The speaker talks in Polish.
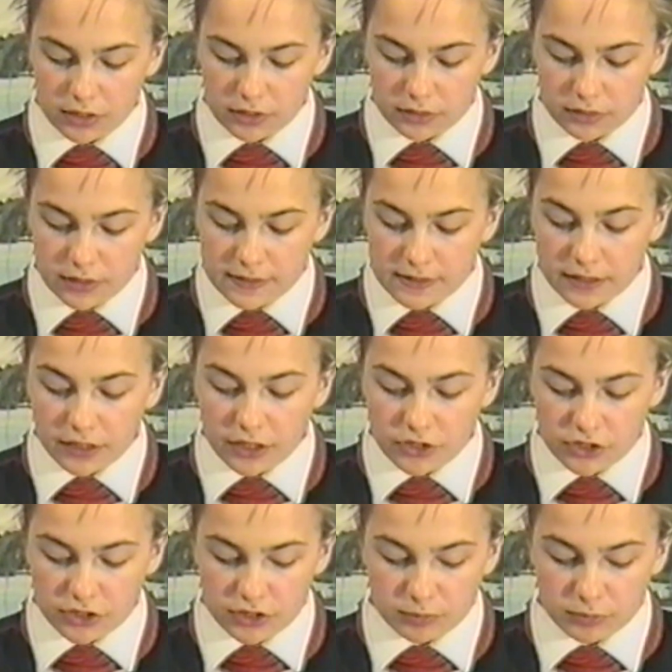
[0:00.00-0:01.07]
Na zajęcie
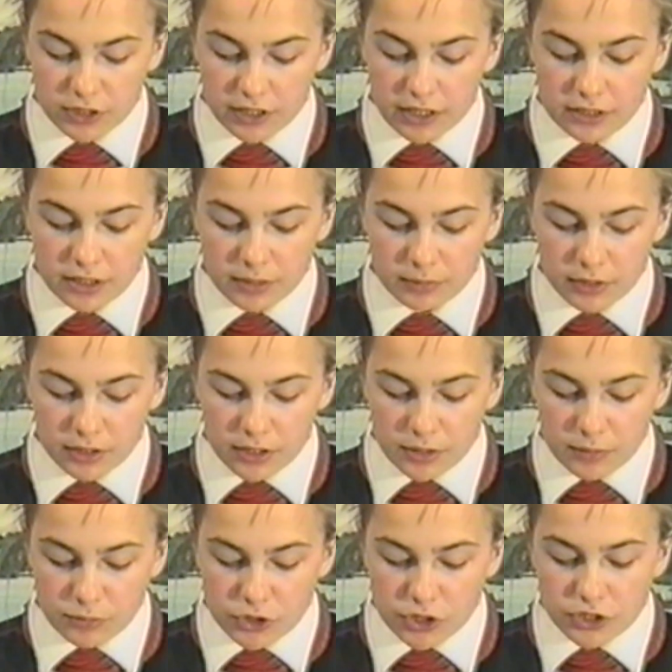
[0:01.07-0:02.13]
tym terenem
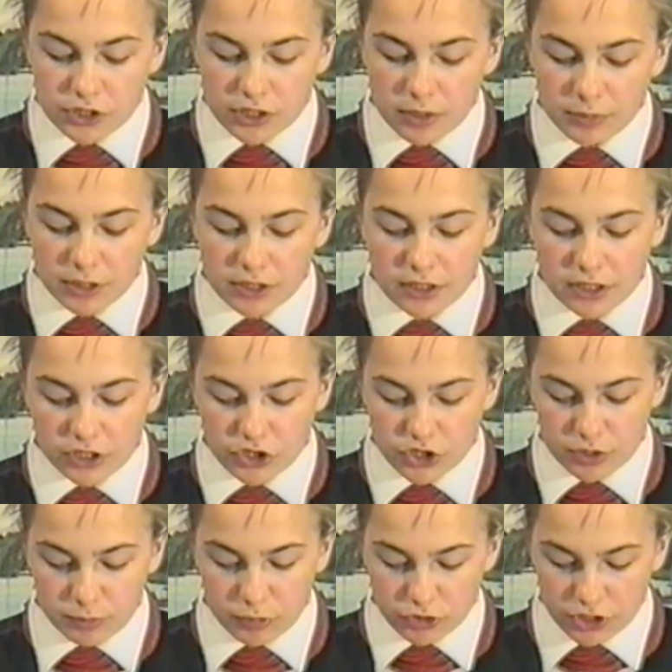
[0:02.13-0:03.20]
przyjdzie nam jednak jeszcze
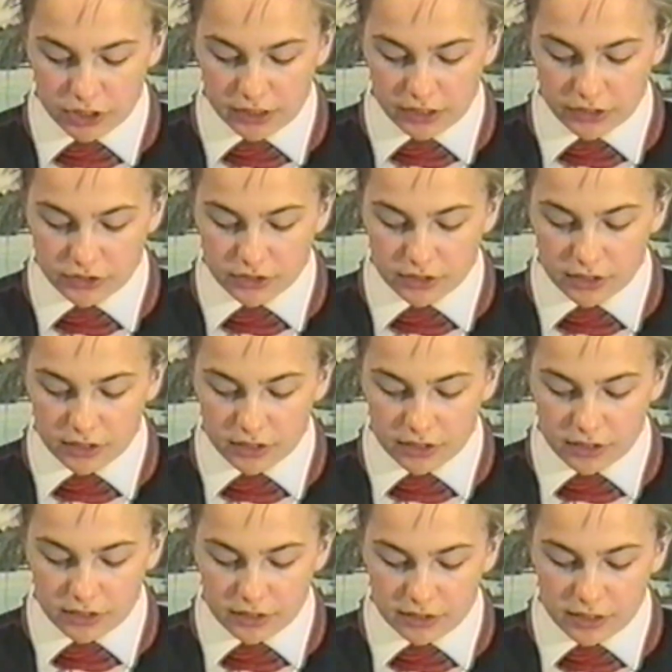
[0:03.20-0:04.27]
poczekać.
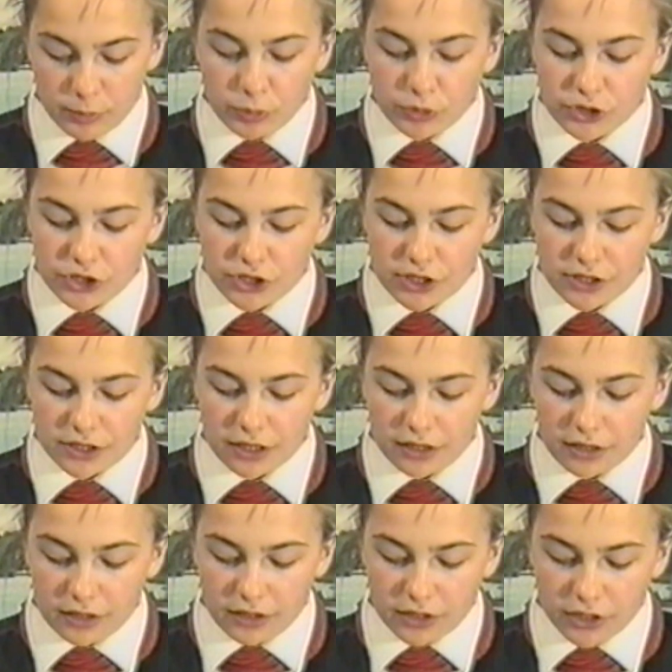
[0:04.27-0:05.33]
Na pocieszenie
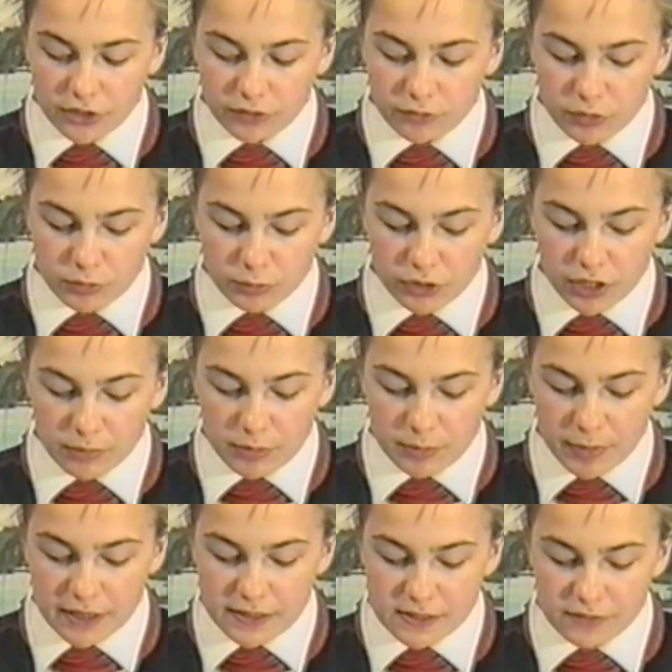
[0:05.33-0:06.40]
informujemy
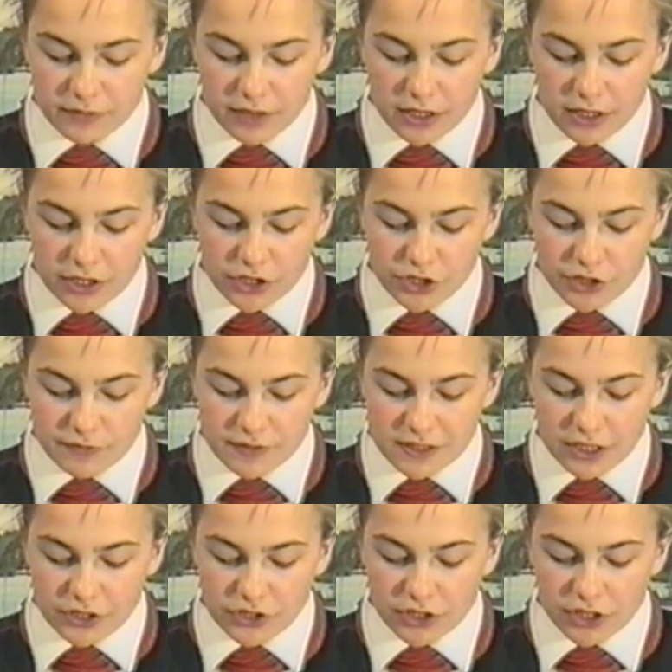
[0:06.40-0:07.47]
Państwa, że
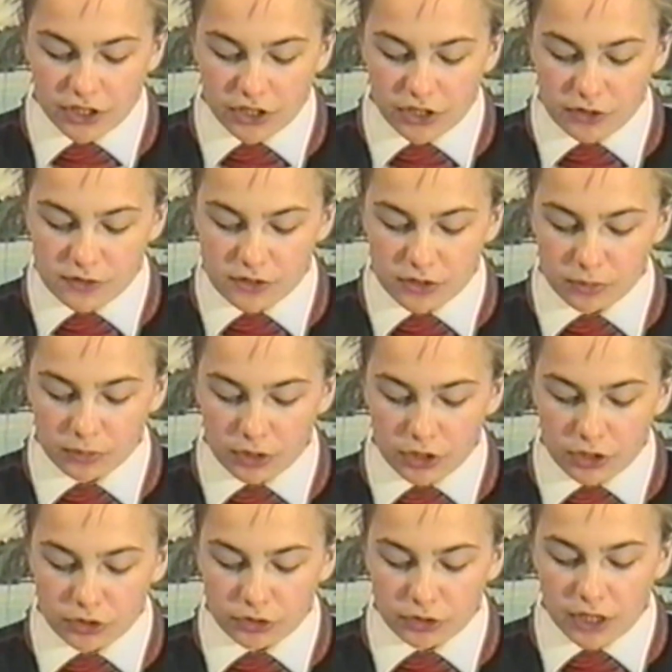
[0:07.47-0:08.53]
wskaźniki rosną
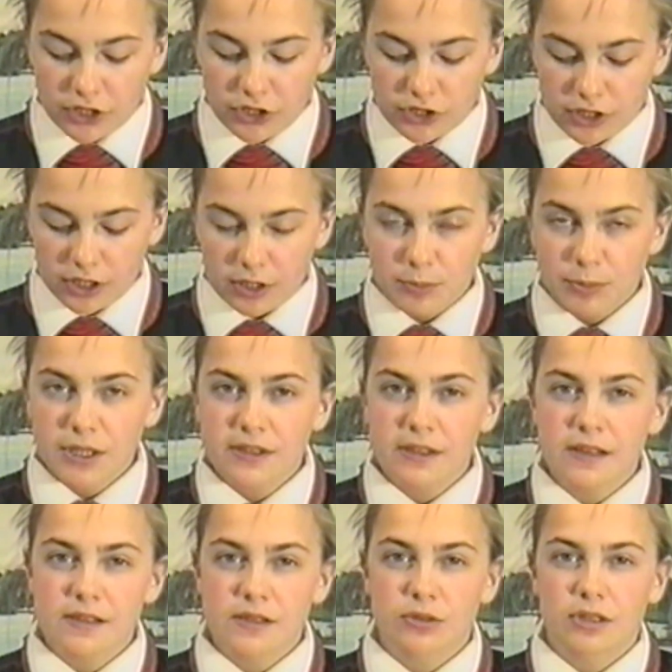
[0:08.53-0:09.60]
do jakichś
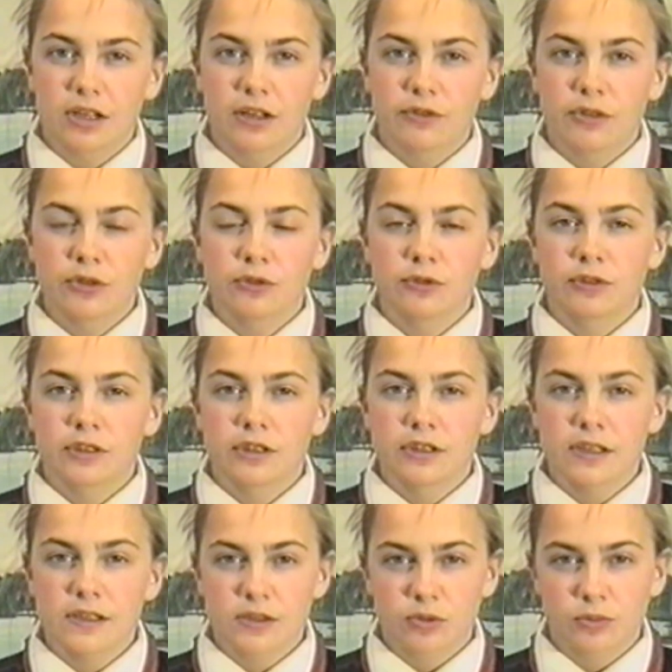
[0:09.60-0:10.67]
15 telefonów na
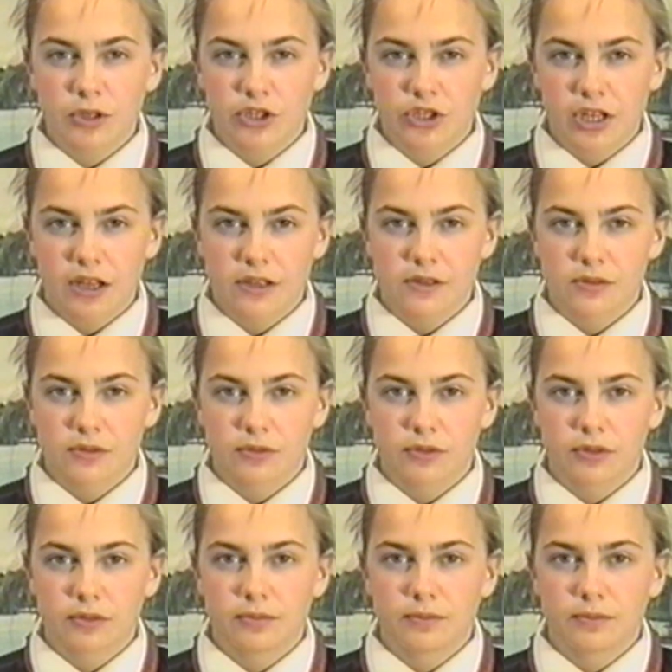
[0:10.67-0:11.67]
100 mieszkańców.